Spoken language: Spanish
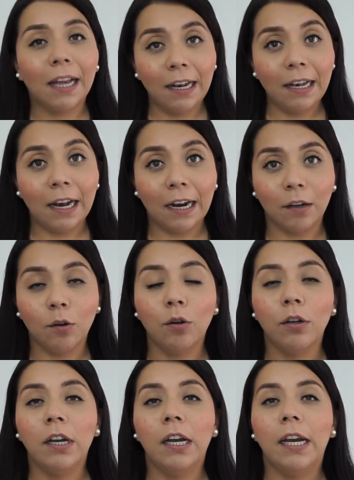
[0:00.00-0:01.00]
tan
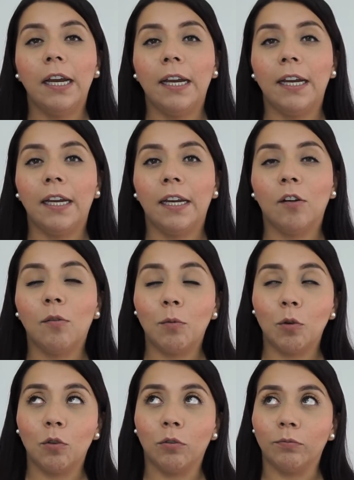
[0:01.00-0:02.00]
largo eh,
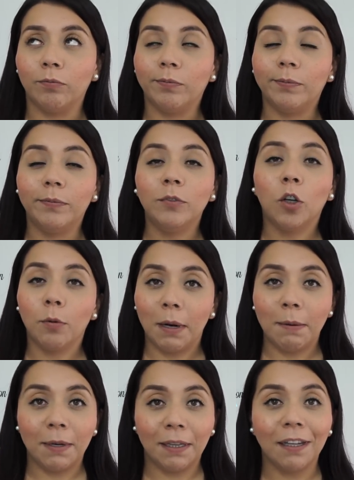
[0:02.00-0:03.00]
como
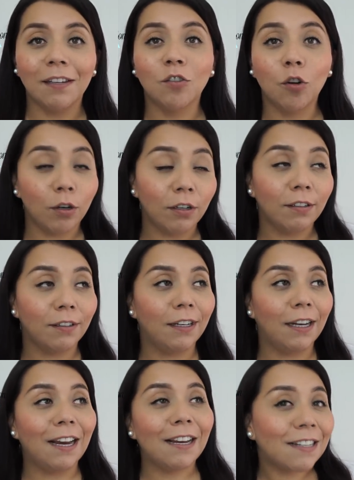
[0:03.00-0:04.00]
normalmente son
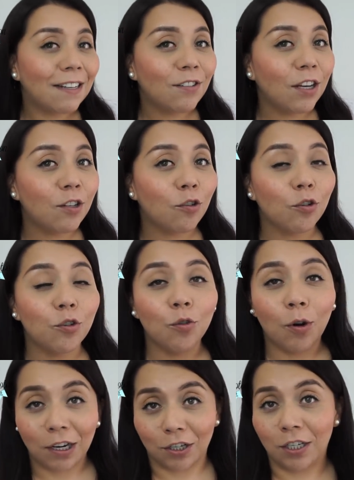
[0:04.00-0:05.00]
esos, esos
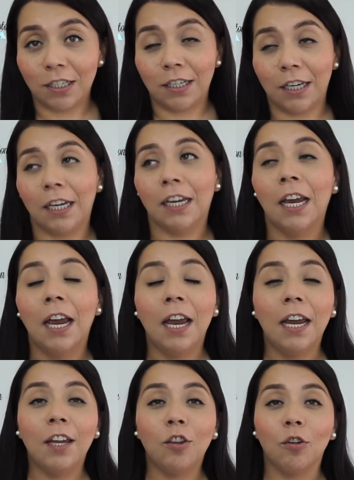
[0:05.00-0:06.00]
swatches y,
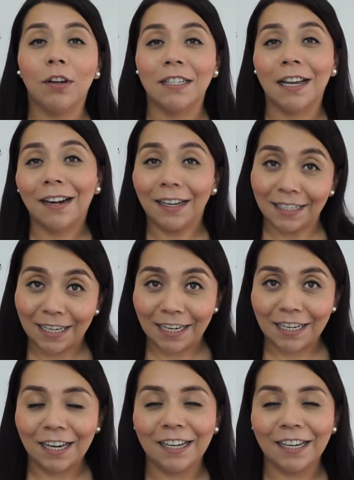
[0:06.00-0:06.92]
y toda esa reseña.